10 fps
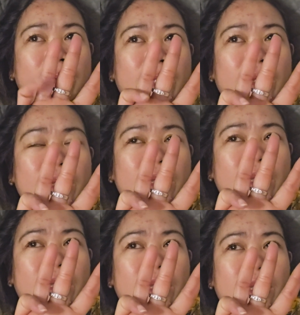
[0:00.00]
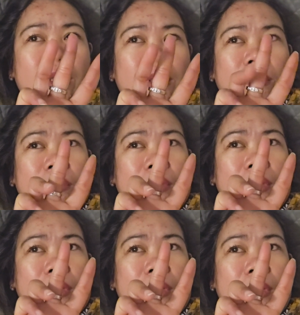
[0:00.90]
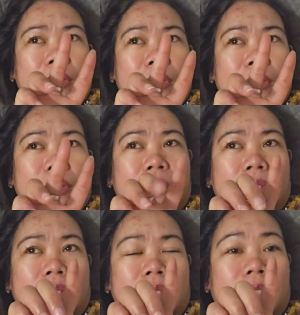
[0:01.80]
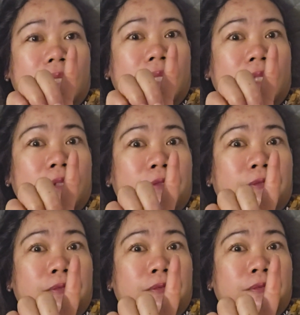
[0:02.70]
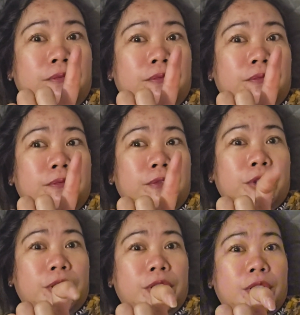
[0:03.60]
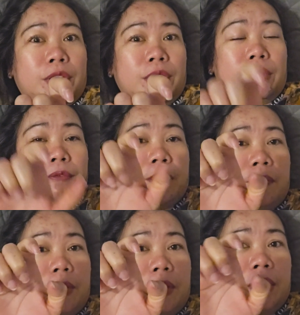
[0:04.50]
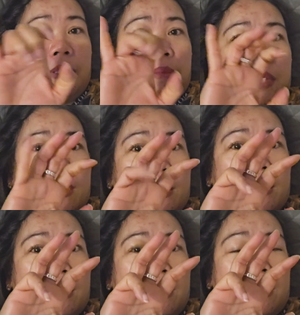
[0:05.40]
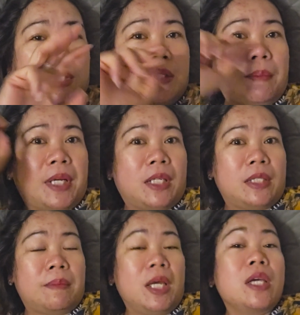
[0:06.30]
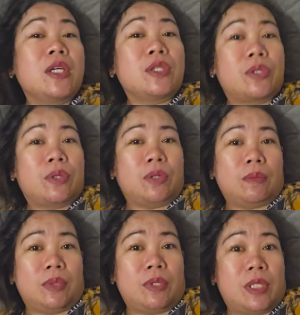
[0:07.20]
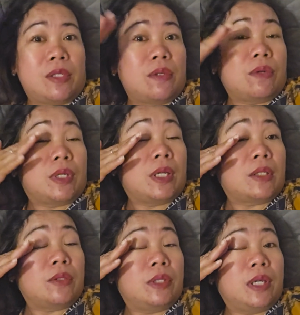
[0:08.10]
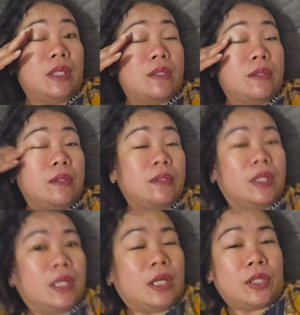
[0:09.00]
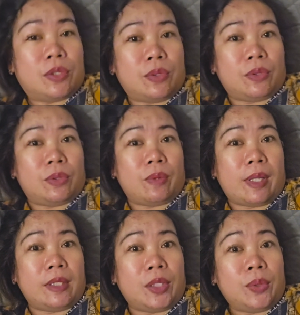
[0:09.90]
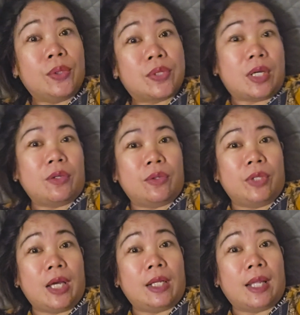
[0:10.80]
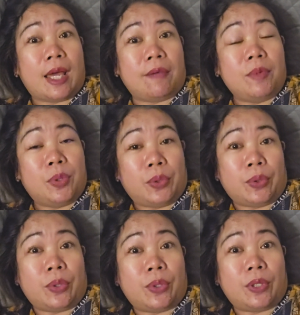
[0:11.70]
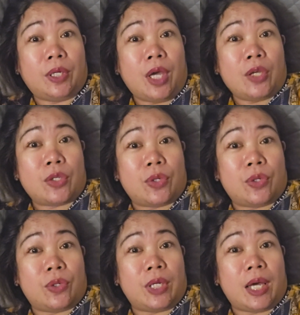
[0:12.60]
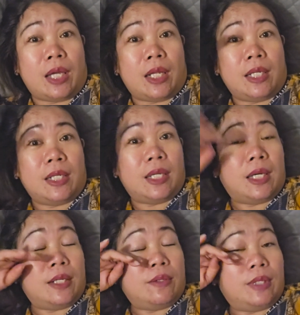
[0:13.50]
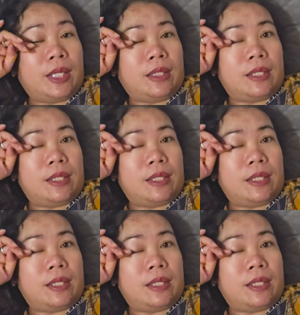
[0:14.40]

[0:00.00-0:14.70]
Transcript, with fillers: 1.30, 2.30, 3.30, 4.30, 5.30, mga 6.30 niya, mga alas 7. So, almost 6 o'clock yun guys, no? So, while natog, sag ko, nag-live ko. So, naara din ha, no,